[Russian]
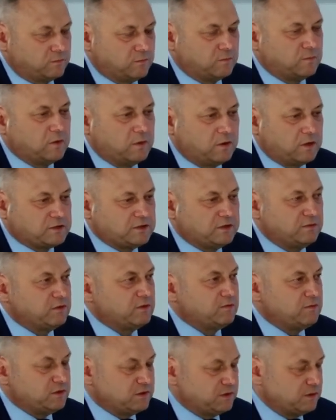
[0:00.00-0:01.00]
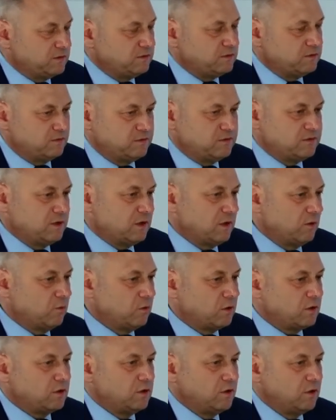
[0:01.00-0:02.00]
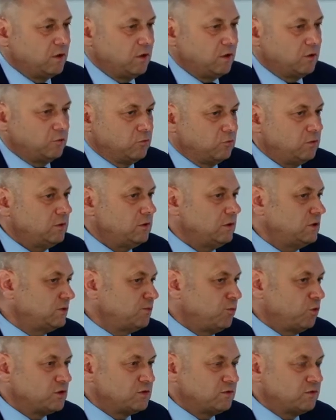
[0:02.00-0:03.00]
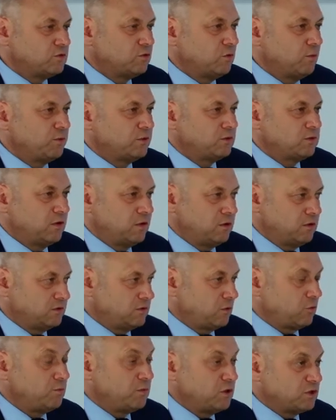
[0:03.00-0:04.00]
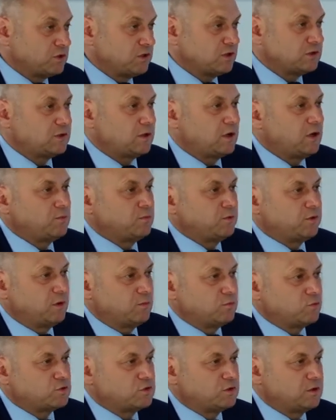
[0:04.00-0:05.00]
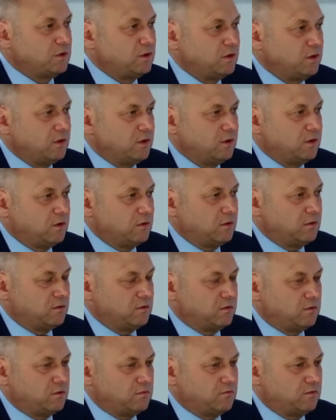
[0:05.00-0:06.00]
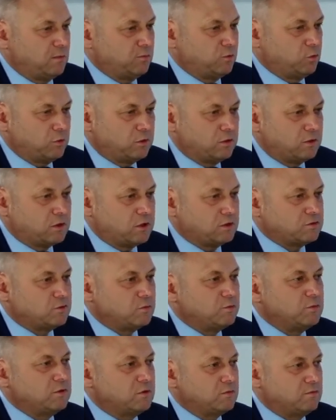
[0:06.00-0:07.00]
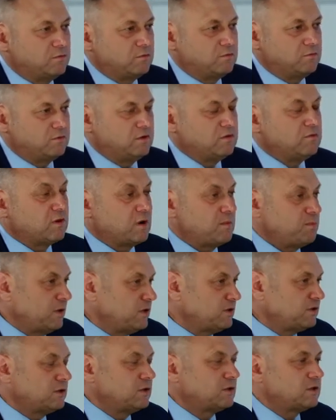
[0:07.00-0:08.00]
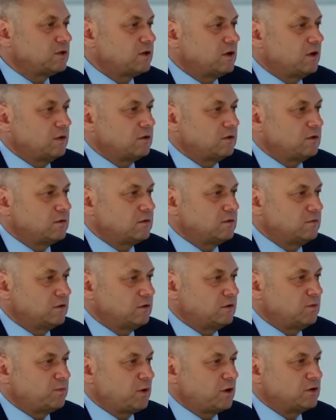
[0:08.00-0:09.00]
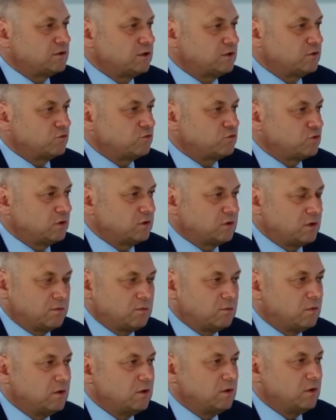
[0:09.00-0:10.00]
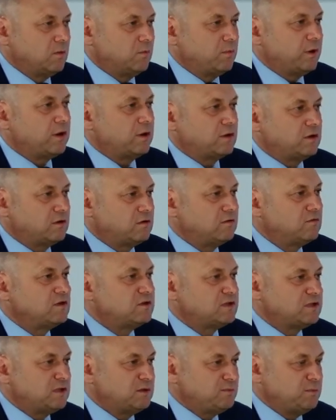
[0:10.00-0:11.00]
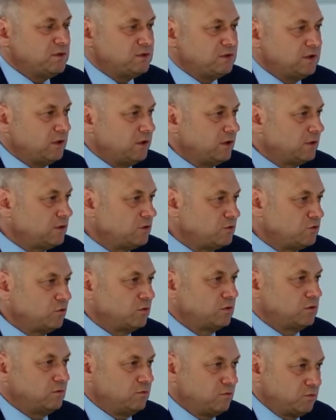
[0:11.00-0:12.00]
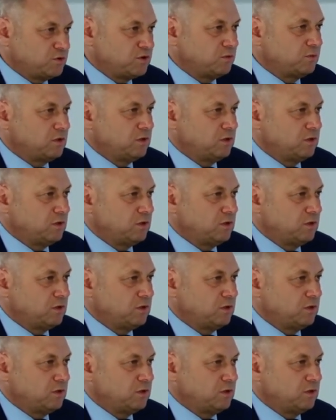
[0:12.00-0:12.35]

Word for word: Активно вести диалог. Ну и использовать опыт зарубежных стран, потому что э, во многих, особенно особенно в европейских странах, этот процесс уже там порядка 25 лет идет и, в общем-то,